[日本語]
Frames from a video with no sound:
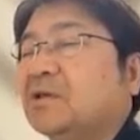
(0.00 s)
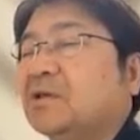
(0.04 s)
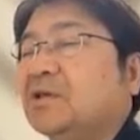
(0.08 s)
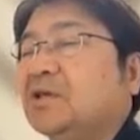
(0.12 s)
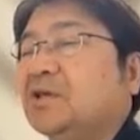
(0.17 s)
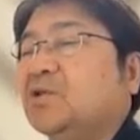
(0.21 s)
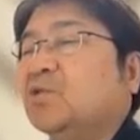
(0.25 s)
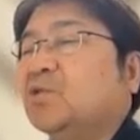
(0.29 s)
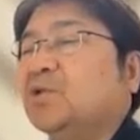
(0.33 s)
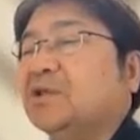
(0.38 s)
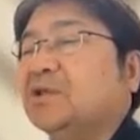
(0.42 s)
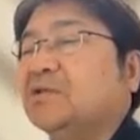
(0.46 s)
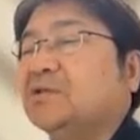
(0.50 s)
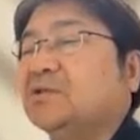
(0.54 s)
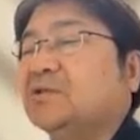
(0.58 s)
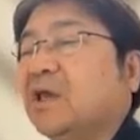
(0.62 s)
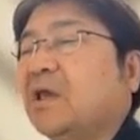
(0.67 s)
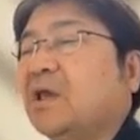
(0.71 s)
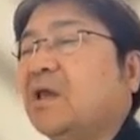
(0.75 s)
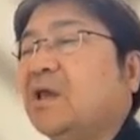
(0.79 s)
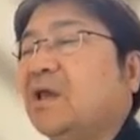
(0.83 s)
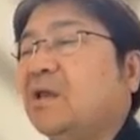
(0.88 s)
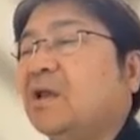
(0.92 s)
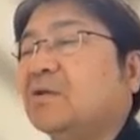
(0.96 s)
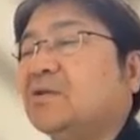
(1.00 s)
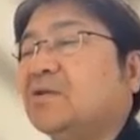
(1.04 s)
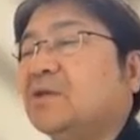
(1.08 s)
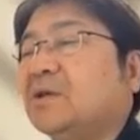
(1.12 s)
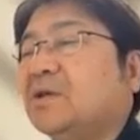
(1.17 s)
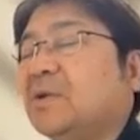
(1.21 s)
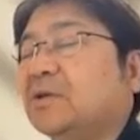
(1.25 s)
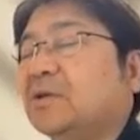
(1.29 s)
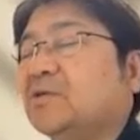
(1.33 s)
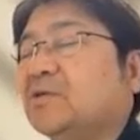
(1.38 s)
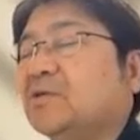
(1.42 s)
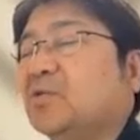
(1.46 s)
軌道ですね、
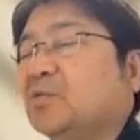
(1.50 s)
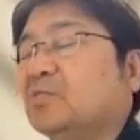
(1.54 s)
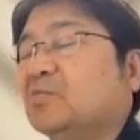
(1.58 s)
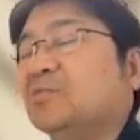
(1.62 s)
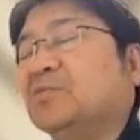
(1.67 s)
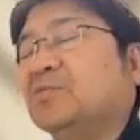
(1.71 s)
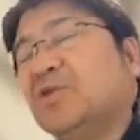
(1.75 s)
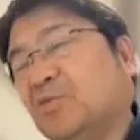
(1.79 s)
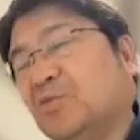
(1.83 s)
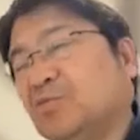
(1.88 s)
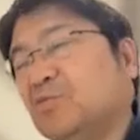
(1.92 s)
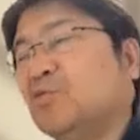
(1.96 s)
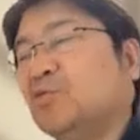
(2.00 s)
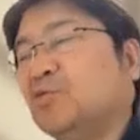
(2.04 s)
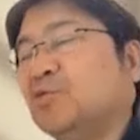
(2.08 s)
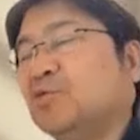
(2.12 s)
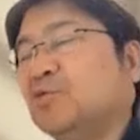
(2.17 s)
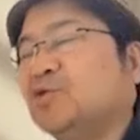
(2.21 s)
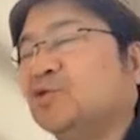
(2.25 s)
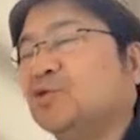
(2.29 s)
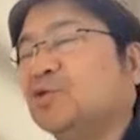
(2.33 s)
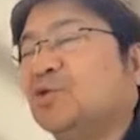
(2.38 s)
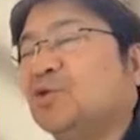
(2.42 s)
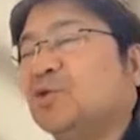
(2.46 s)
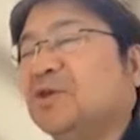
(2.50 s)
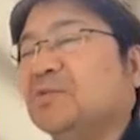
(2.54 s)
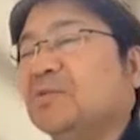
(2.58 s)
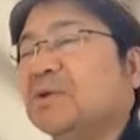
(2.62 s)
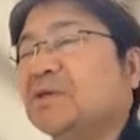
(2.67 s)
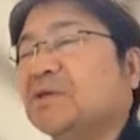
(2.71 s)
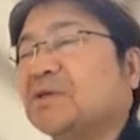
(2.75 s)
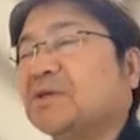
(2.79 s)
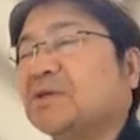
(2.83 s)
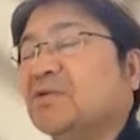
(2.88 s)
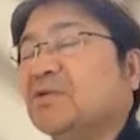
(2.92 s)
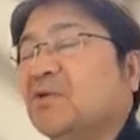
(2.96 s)
エネルギーバンドともうちょっと言い
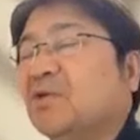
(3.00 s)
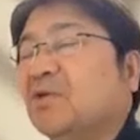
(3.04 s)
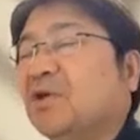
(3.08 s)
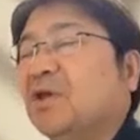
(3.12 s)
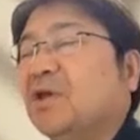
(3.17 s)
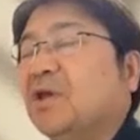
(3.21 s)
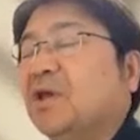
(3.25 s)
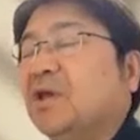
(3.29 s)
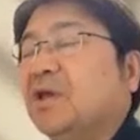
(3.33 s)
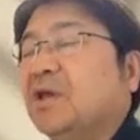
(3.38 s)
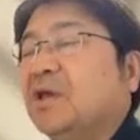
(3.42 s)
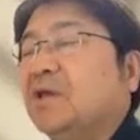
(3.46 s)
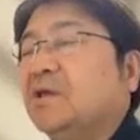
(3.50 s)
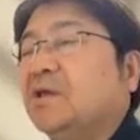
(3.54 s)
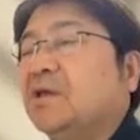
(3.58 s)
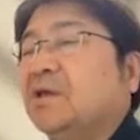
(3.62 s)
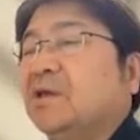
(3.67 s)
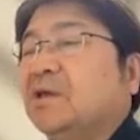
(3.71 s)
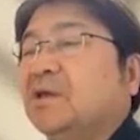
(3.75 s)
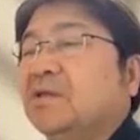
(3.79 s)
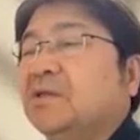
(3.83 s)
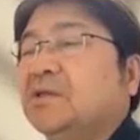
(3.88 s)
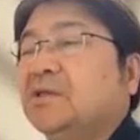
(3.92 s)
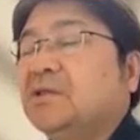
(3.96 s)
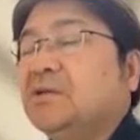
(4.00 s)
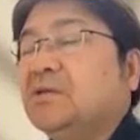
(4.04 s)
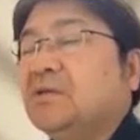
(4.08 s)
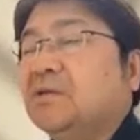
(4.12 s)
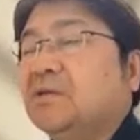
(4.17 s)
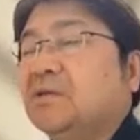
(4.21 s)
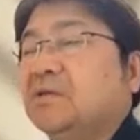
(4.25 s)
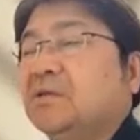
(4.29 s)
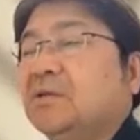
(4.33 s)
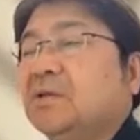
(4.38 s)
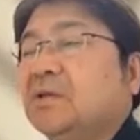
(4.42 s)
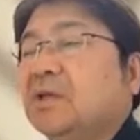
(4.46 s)
ますけど、エネ
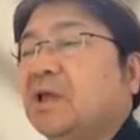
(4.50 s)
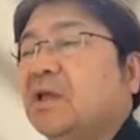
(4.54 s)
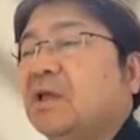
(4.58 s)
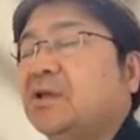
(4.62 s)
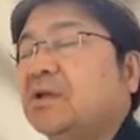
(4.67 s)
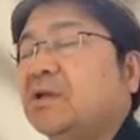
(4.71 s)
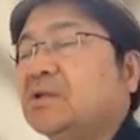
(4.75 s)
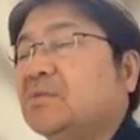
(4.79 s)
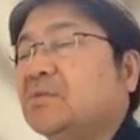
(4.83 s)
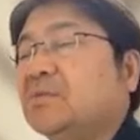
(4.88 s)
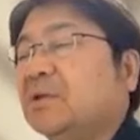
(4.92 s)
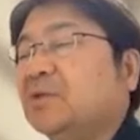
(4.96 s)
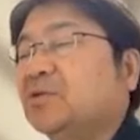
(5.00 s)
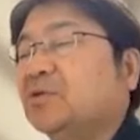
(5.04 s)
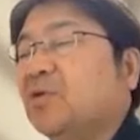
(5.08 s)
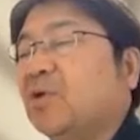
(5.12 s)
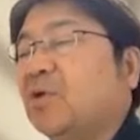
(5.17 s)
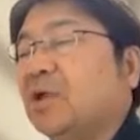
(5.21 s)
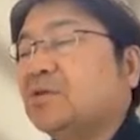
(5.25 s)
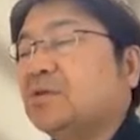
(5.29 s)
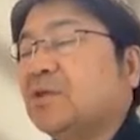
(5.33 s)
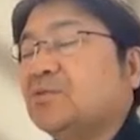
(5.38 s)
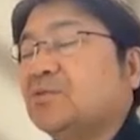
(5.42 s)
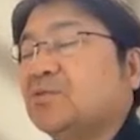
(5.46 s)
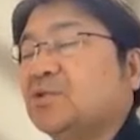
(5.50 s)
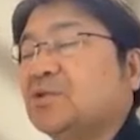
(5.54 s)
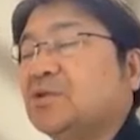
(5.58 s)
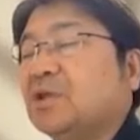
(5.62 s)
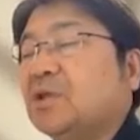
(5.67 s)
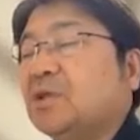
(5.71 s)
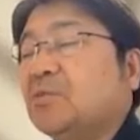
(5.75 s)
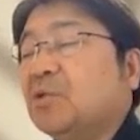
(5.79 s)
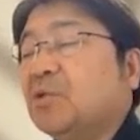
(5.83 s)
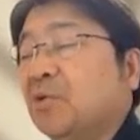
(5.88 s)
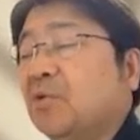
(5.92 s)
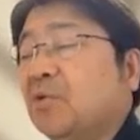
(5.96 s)
ルギーバンドがあったと
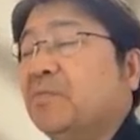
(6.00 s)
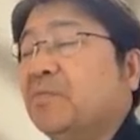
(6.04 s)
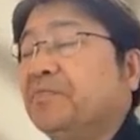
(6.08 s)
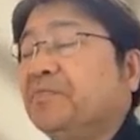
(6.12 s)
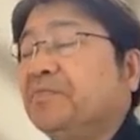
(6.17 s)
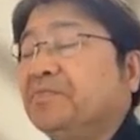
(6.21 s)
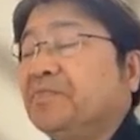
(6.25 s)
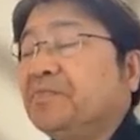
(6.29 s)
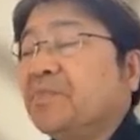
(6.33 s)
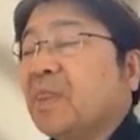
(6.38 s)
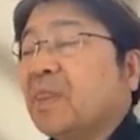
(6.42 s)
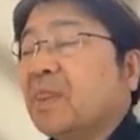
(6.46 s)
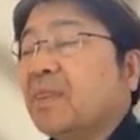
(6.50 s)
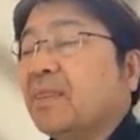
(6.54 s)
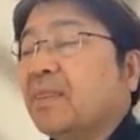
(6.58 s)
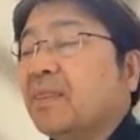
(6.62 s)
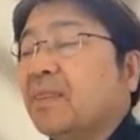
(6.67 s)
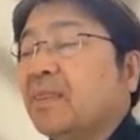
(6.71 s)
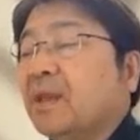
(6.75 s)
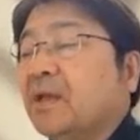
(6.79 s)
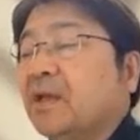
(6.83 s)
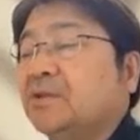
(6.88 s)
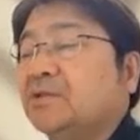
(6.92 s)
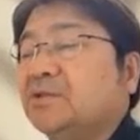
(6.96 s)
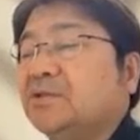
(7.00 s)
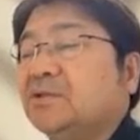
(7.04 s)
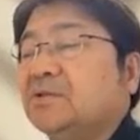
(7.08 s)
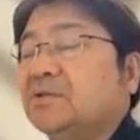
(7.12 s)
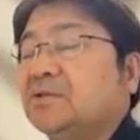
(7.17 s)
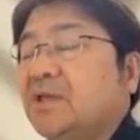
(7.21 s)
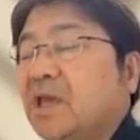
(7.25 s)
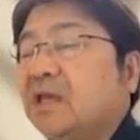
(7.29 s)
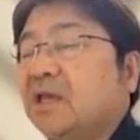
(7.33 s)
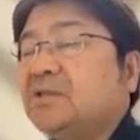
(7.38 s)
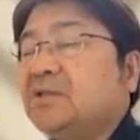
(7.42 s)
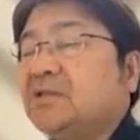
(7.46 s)
しても、
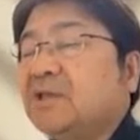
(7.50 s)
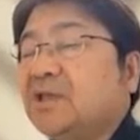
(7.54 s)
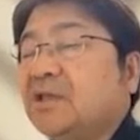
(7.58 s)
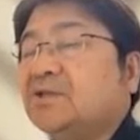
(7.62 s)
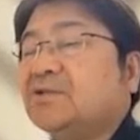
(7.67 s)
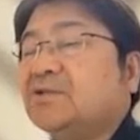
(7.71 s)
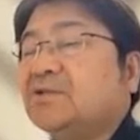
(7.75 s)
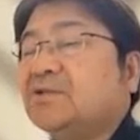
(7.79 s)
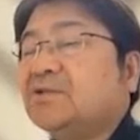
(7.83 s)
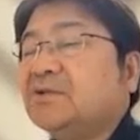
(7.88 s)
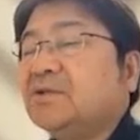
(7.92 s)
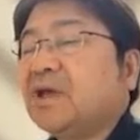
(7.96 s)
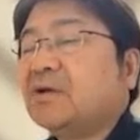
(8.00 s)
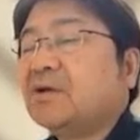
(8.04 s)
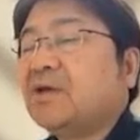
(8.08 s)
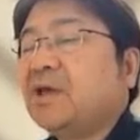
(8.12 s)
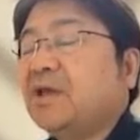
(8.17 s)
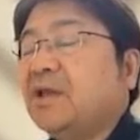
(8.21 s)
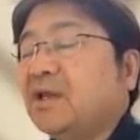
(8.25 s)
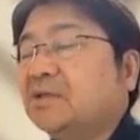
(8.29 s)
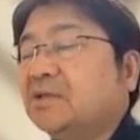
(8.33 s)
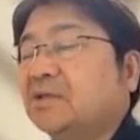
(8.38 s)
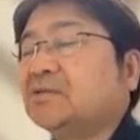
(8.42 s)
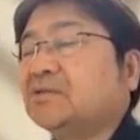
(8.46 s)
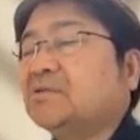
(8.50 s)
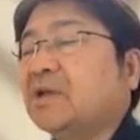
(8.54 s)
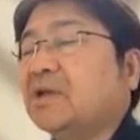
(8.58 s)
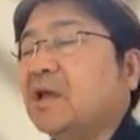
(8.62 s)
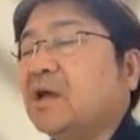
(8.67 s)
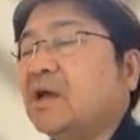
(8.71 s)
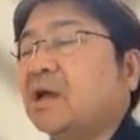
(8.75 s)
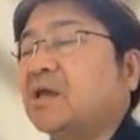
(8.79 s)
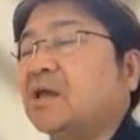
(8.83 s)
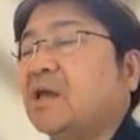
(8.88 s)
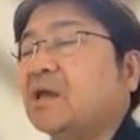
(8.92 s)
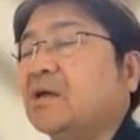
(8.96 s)
せいぜい数百並列ぐ
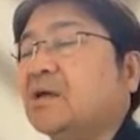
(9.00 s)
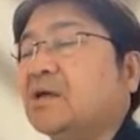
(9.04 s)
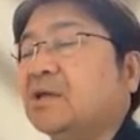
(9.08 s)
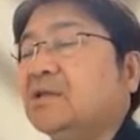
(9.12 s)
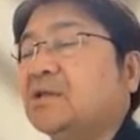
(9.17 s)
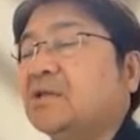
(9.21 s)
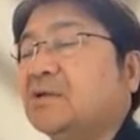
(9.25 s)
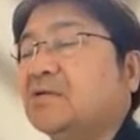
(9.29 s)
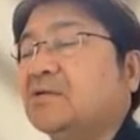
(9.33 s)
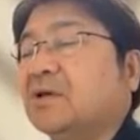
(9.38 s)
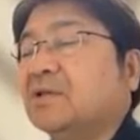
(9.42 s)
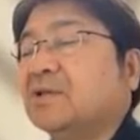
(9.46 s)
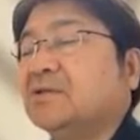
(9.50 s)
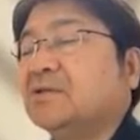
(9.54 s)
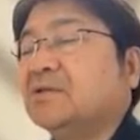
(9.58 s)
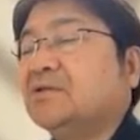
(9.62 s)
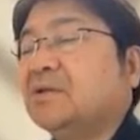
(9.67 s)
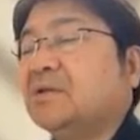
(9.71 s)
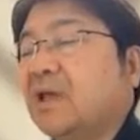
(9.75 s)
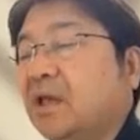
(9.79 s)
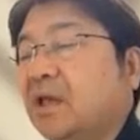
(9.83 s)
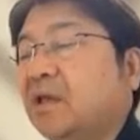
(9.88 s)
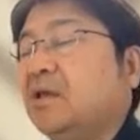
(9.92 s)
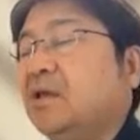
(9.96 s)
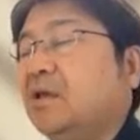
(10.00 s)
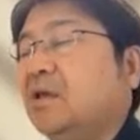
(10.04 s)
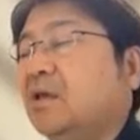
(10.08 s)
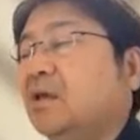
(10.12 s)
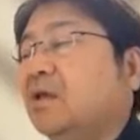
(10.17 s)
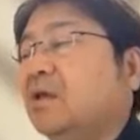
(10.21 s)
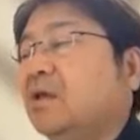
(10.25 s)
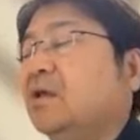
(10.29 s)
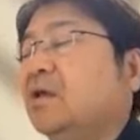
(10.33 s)
らいが限界になるわけですね。